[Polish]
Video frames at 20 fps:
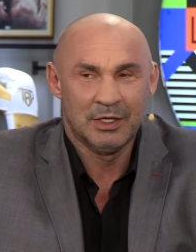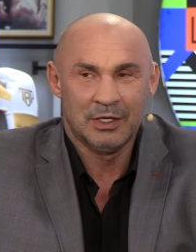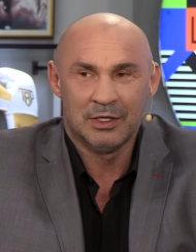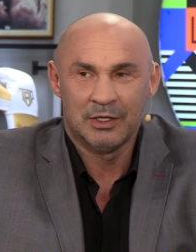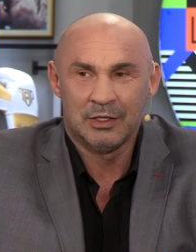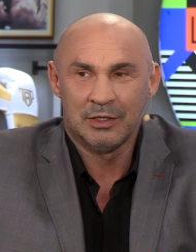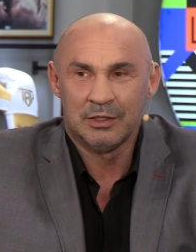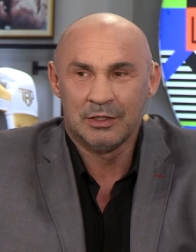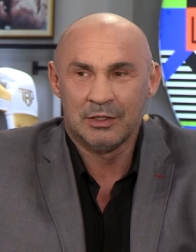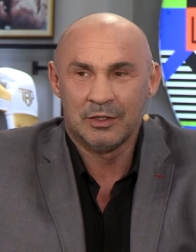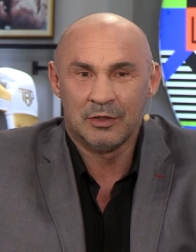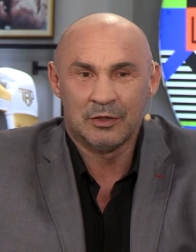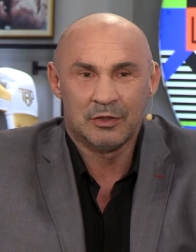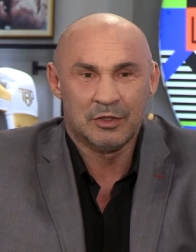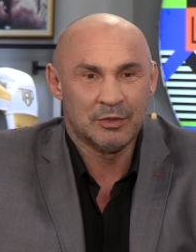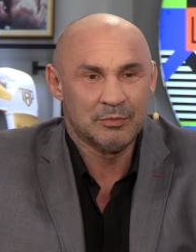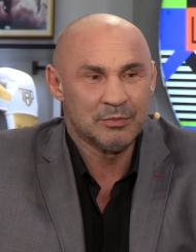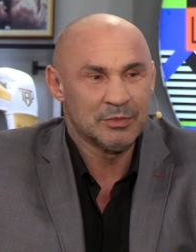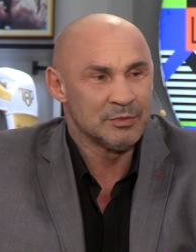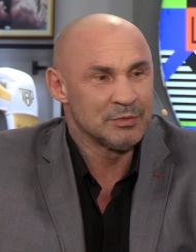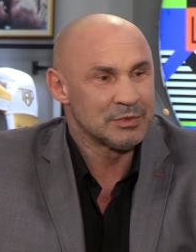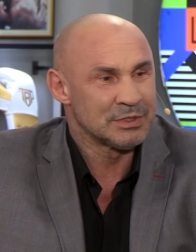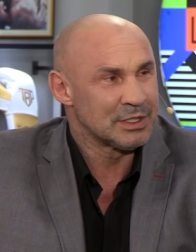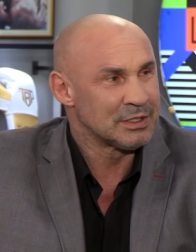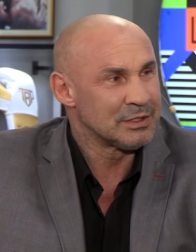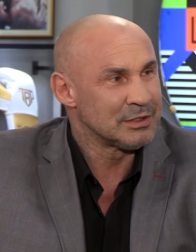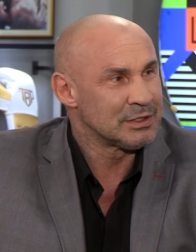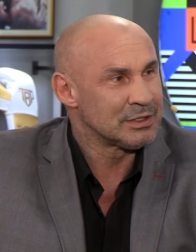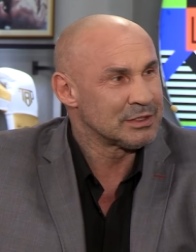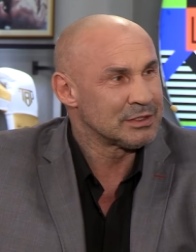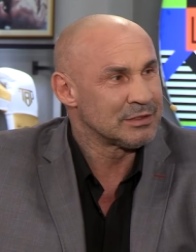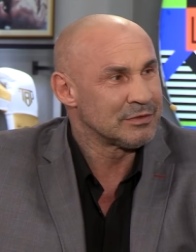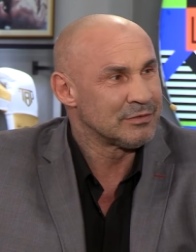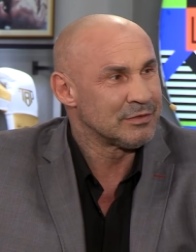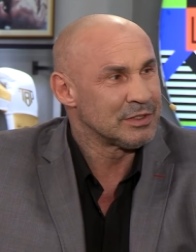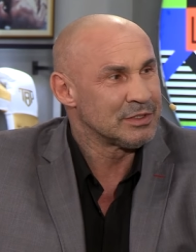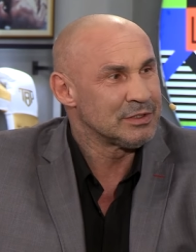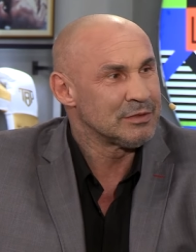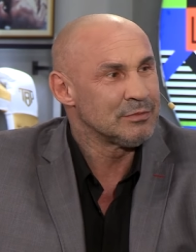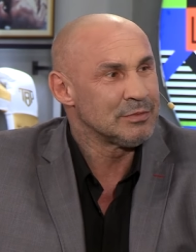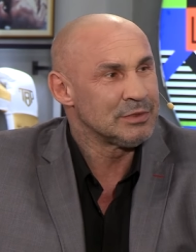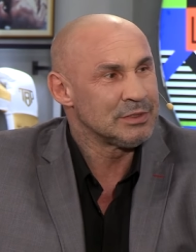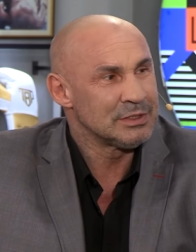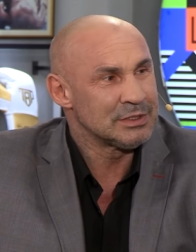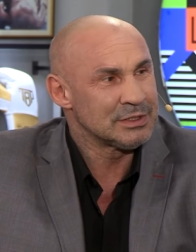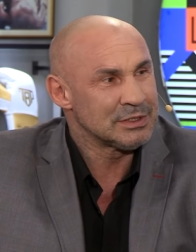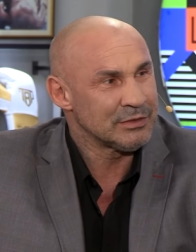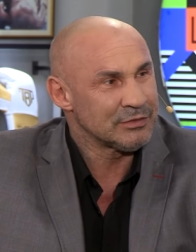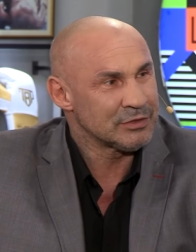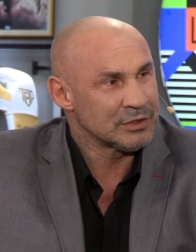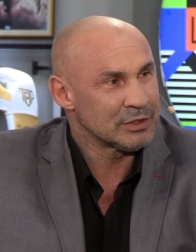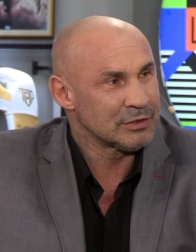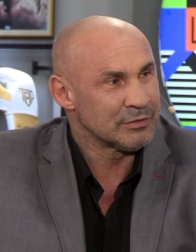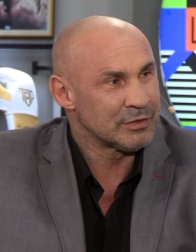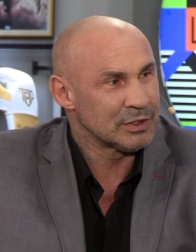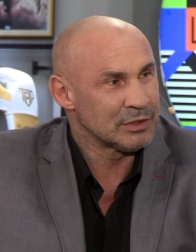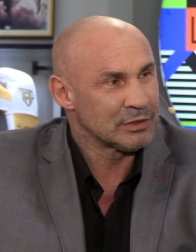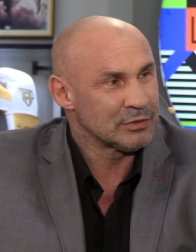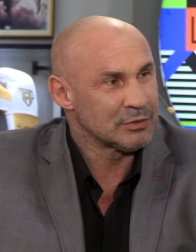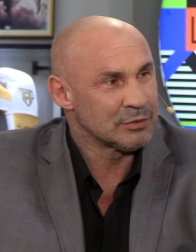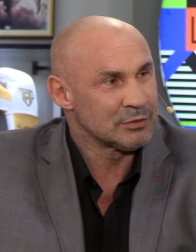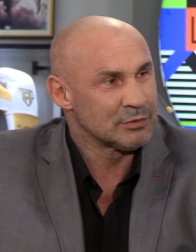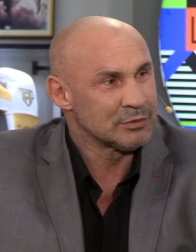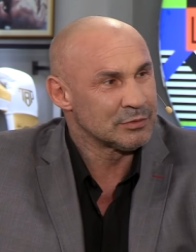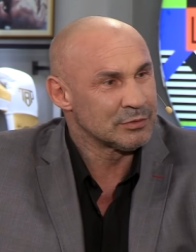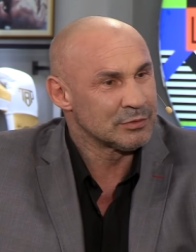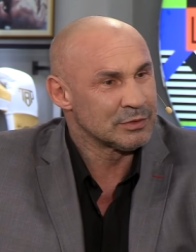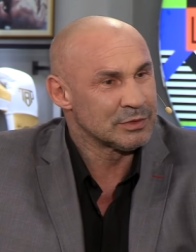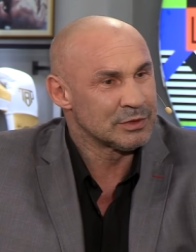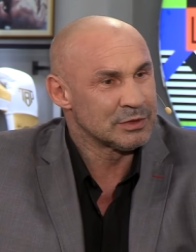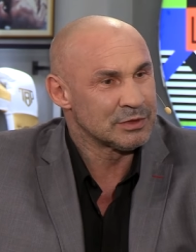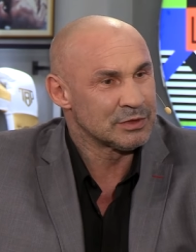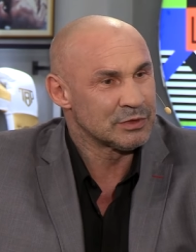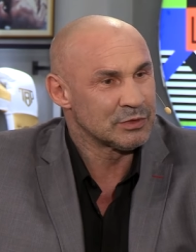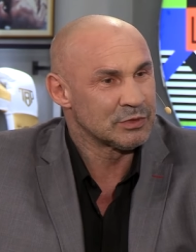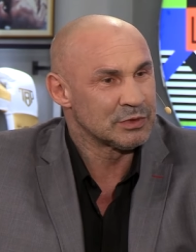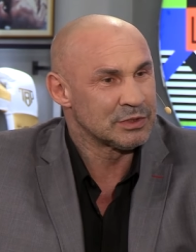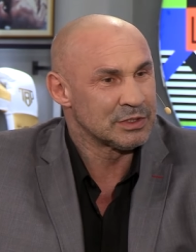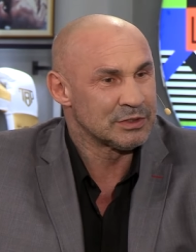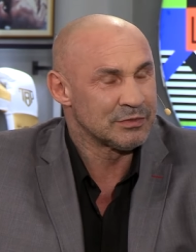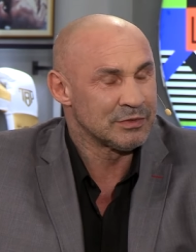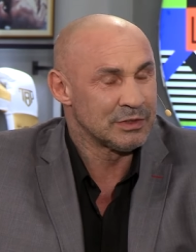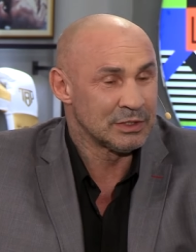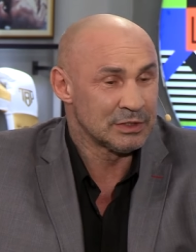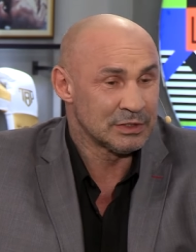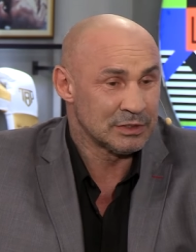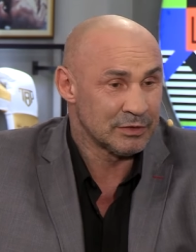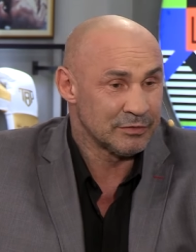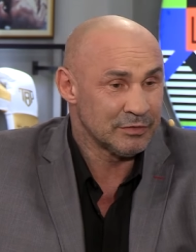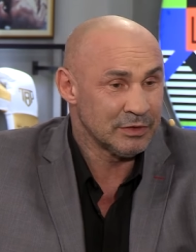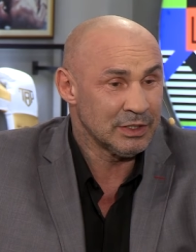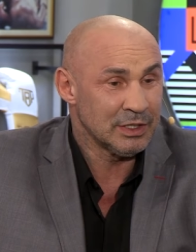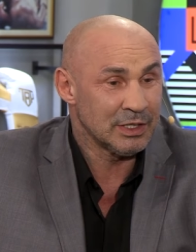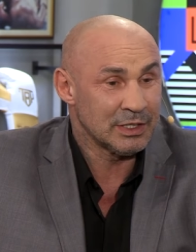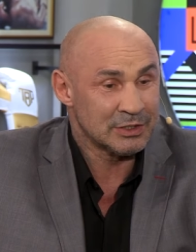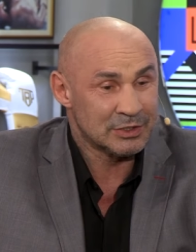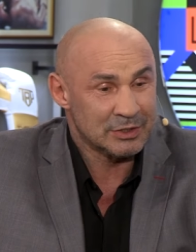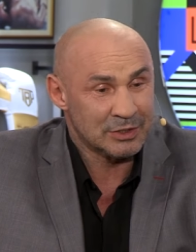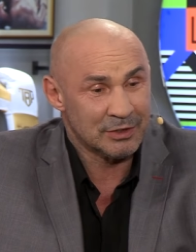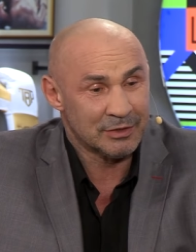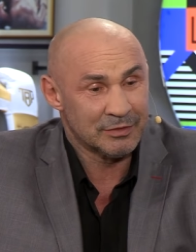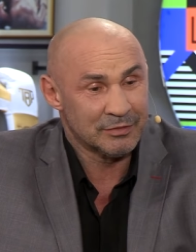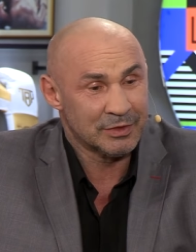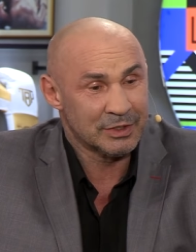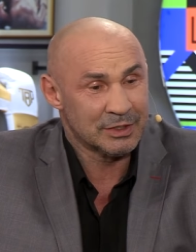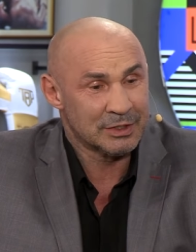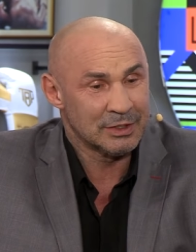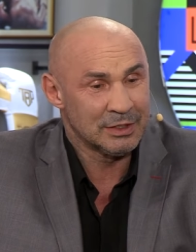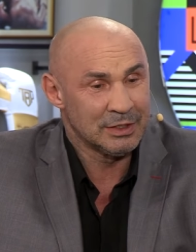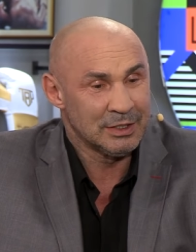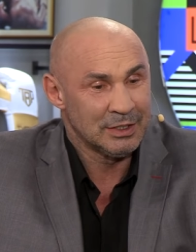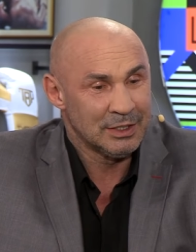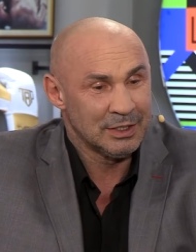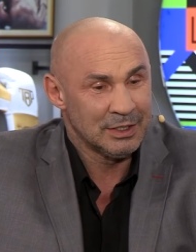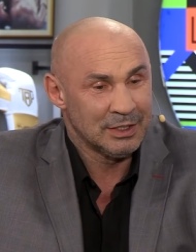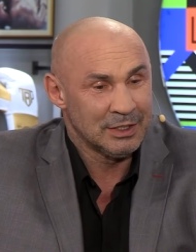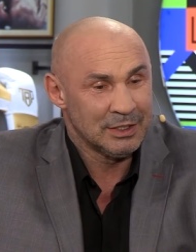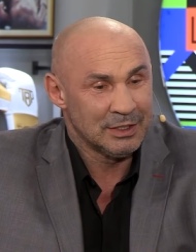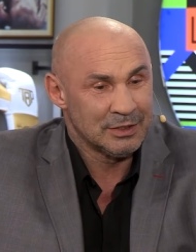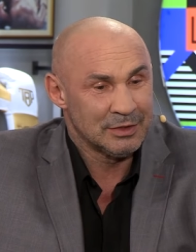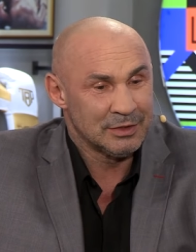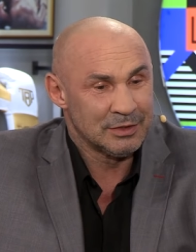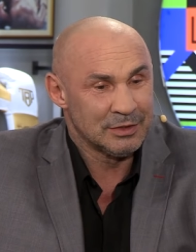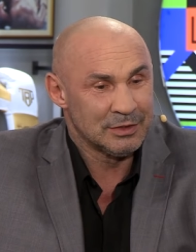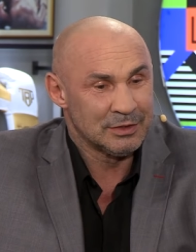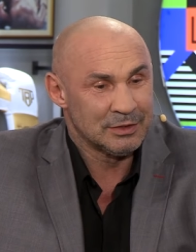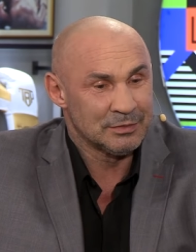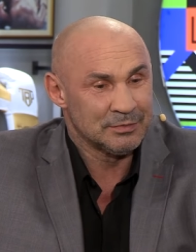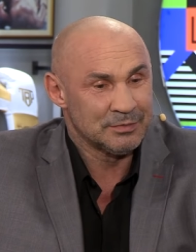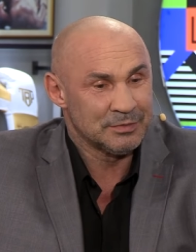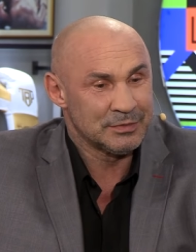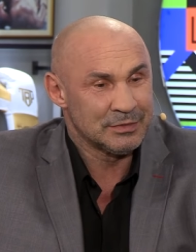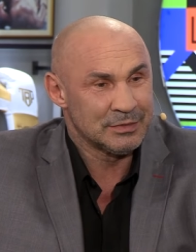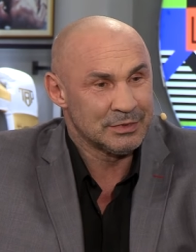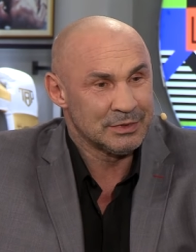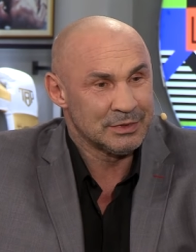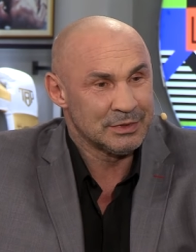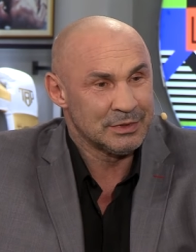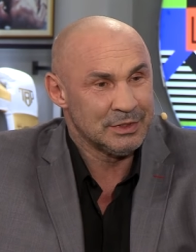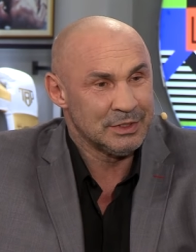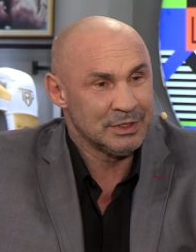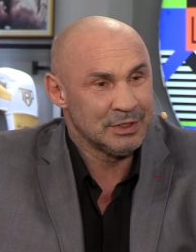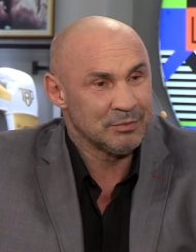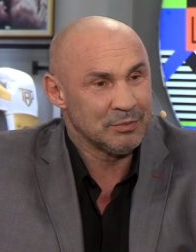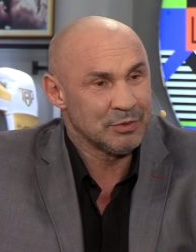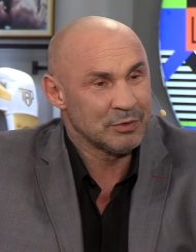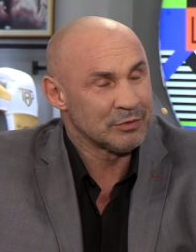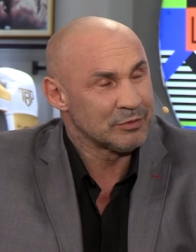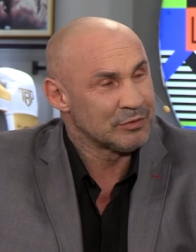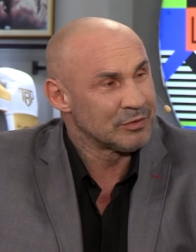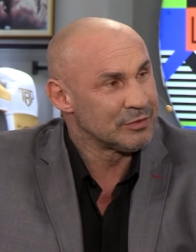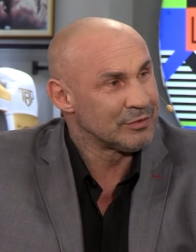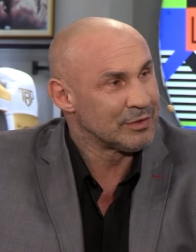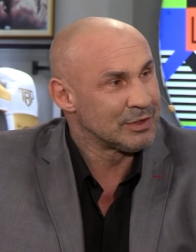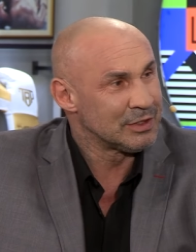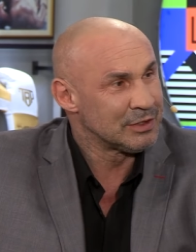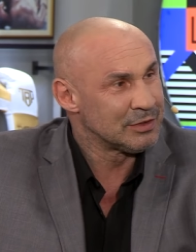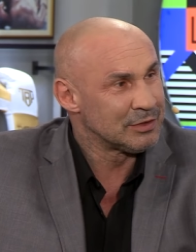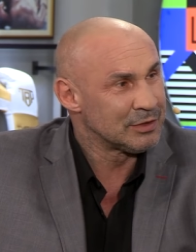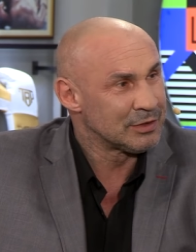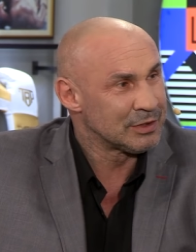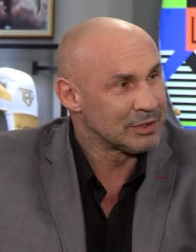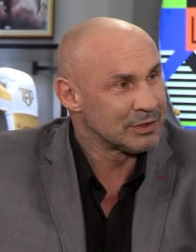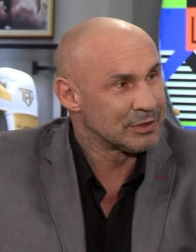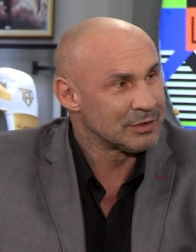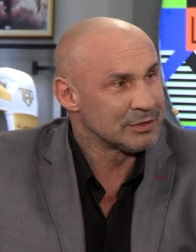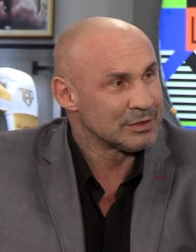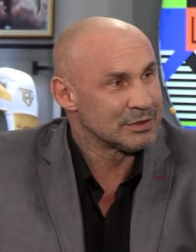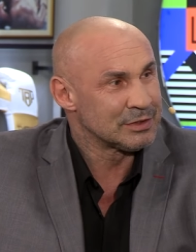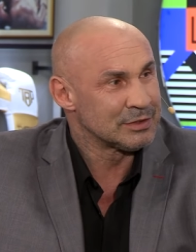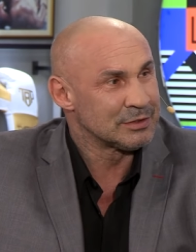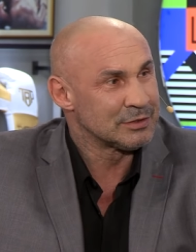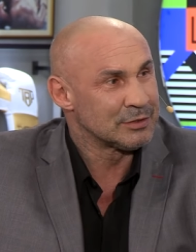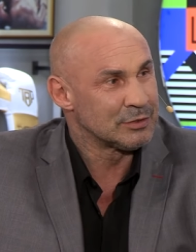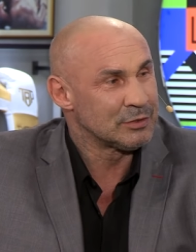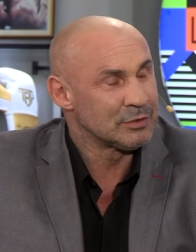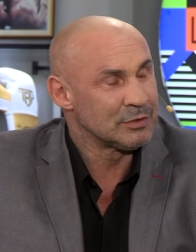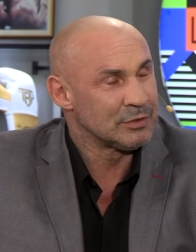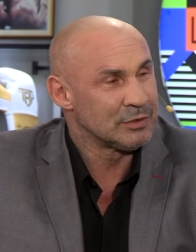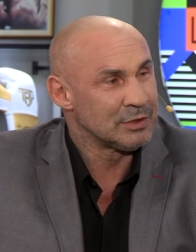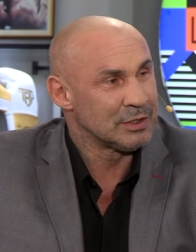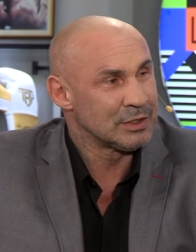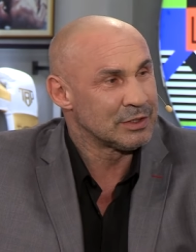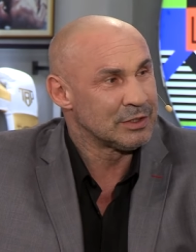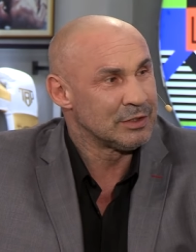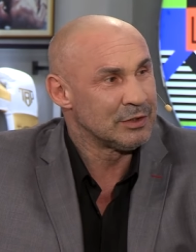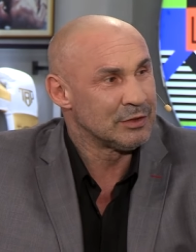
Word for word: e, ogromnym zainteresowaniem i zawsze gwarantują e, sukces finansowy, aczkolwiek no, nieporównywalny do tego, co, jaki